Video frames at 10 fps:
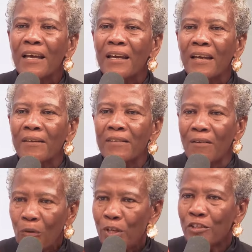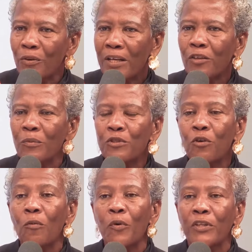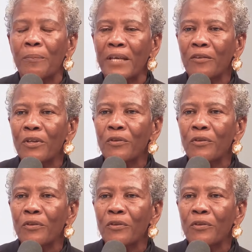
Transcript: eh, estaba cuestionando muchos comportamientos.